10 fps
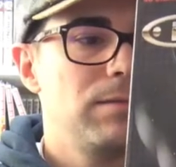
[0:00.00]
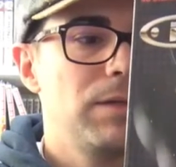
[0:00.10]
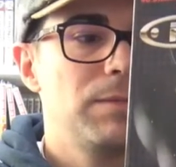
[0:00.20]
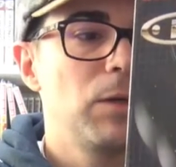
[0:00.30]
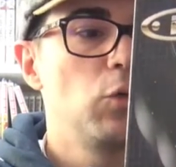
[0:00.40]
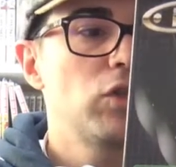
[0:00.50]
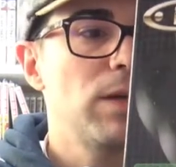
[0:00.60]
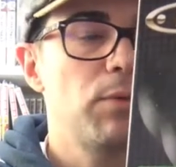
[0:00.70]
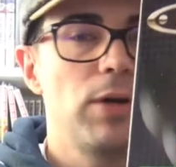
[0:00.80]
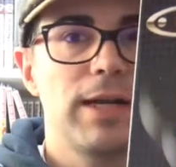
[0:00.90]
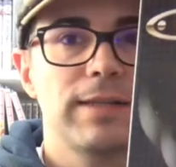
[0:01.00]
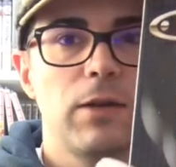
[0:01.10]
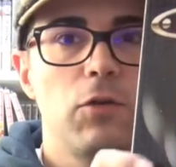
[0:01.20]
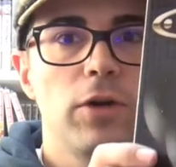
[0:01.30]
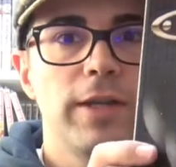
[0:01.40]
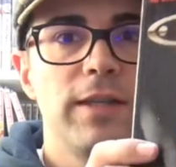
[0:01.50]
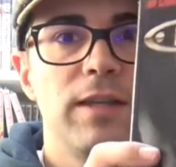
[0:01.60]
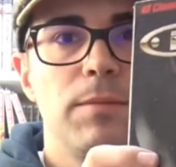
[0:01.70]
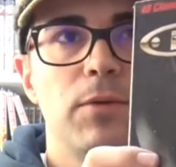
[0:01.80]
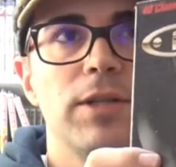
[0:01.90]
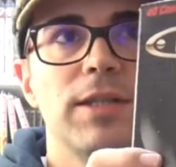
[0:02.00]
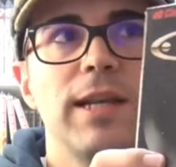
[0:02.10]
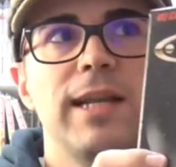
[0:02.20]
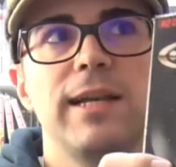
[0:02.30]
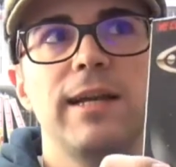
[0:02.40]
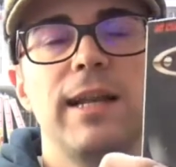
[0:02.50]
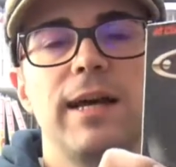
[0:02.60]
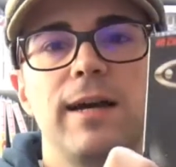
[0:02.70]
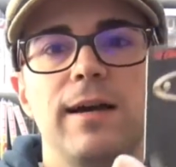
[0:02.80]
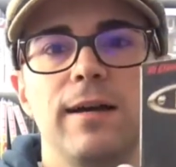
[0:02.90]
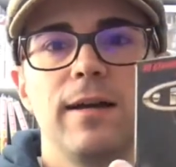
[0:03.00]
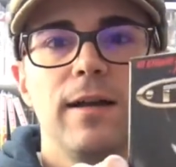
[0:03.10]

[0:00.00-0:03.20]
más me gusta por el catálogo que tiene, porque es que la, la,